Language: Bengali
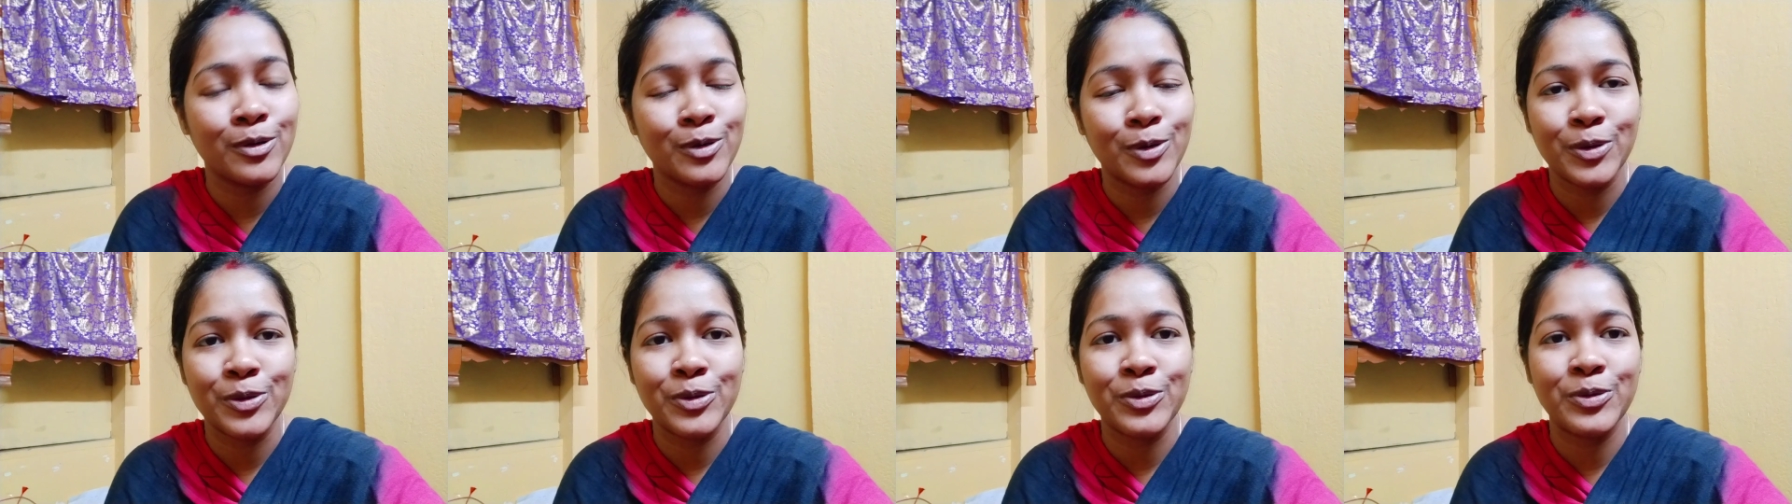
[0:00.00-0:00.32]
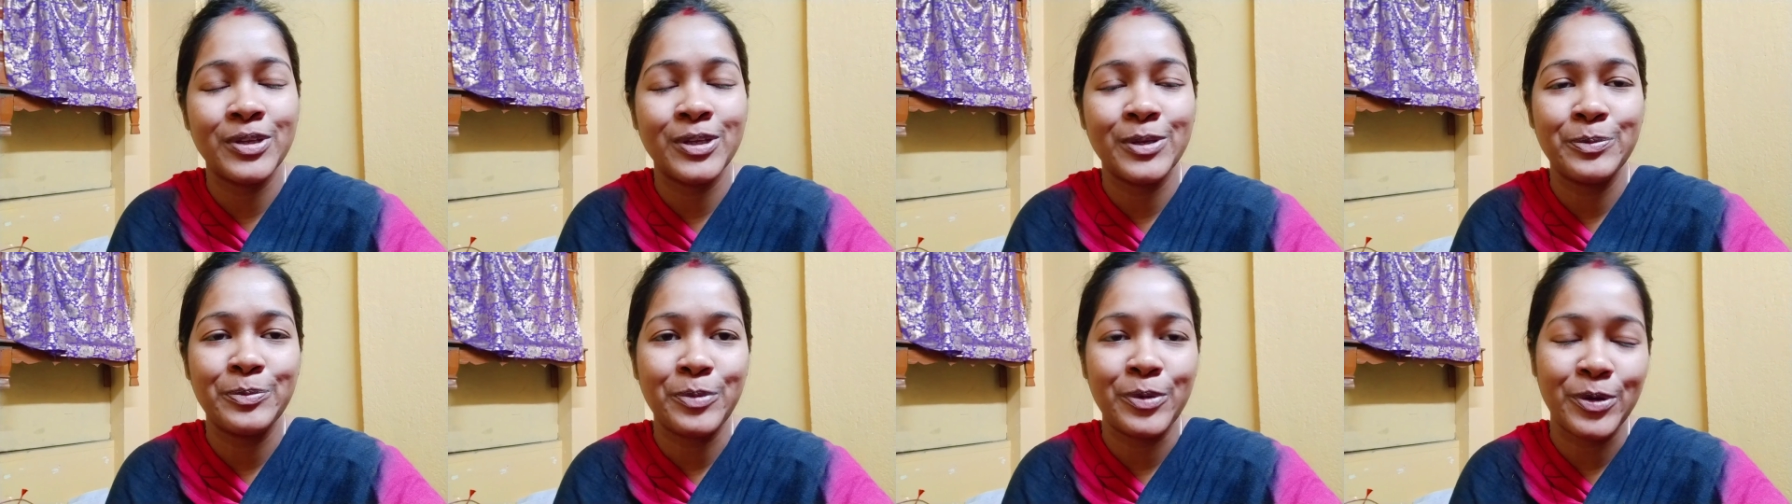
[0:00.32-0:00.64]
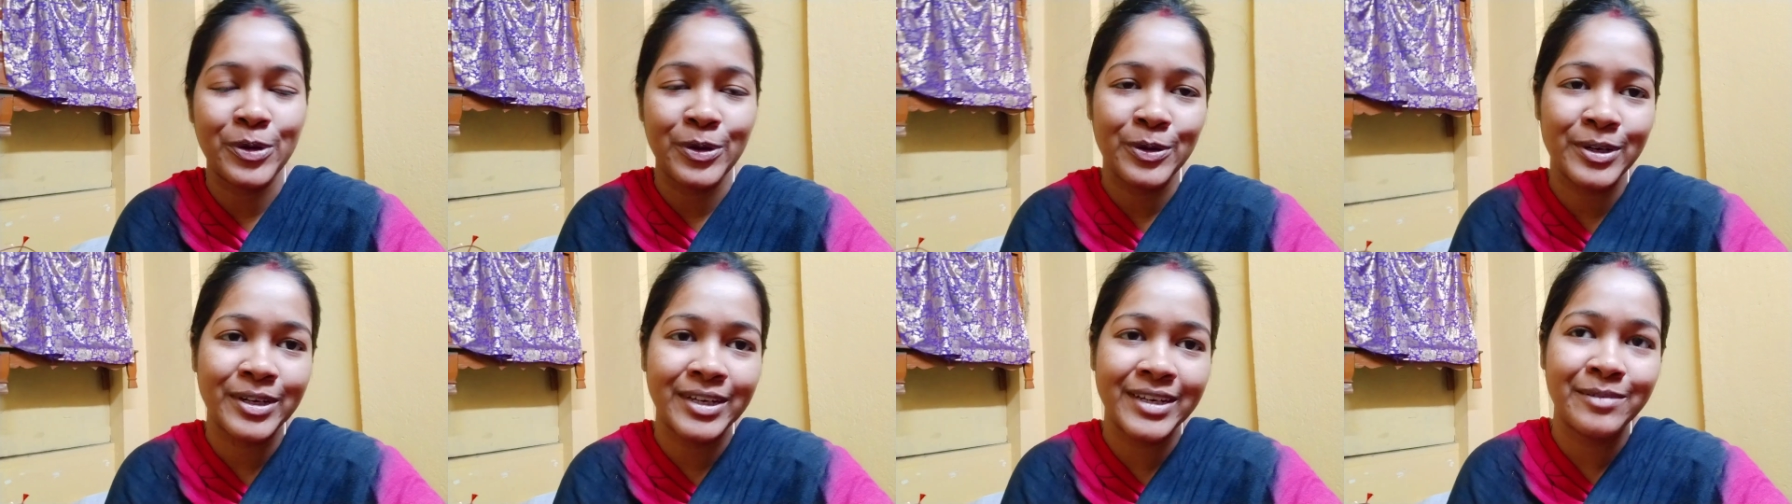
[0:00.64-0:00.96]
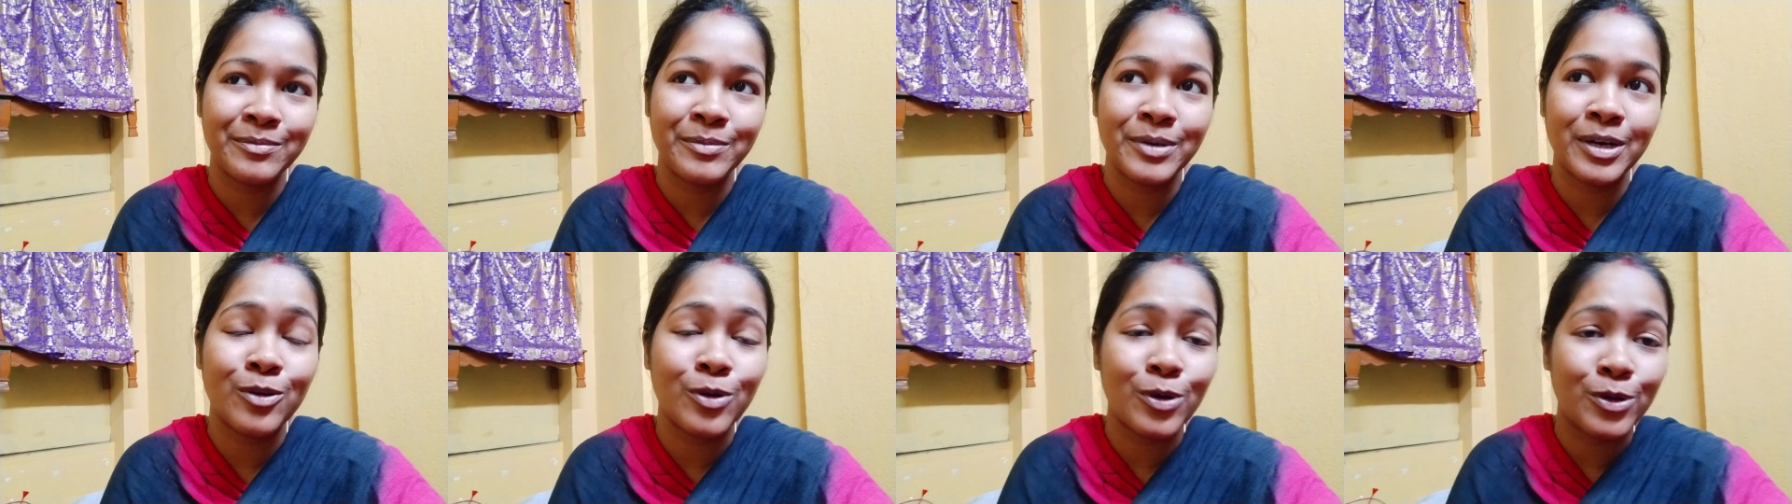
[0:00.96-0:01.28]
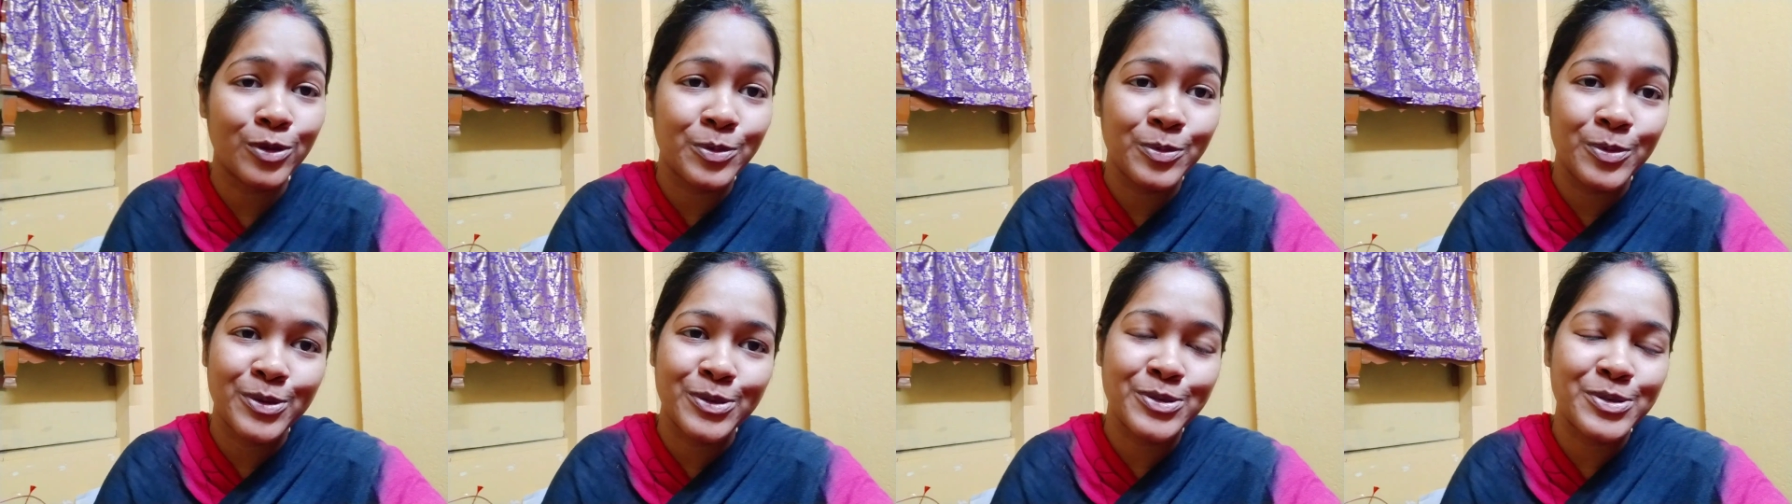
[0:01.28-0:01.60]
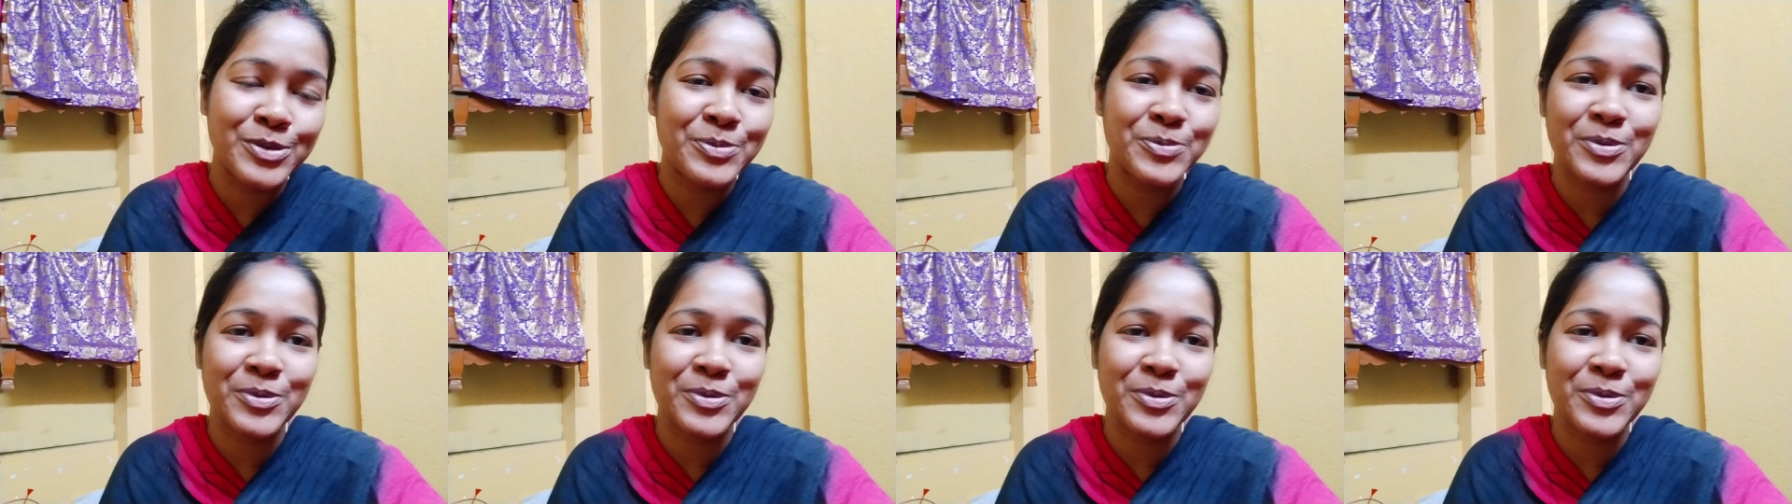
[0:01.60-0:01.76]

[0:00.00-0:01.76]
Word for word: কত দিন পরে বা কত বছর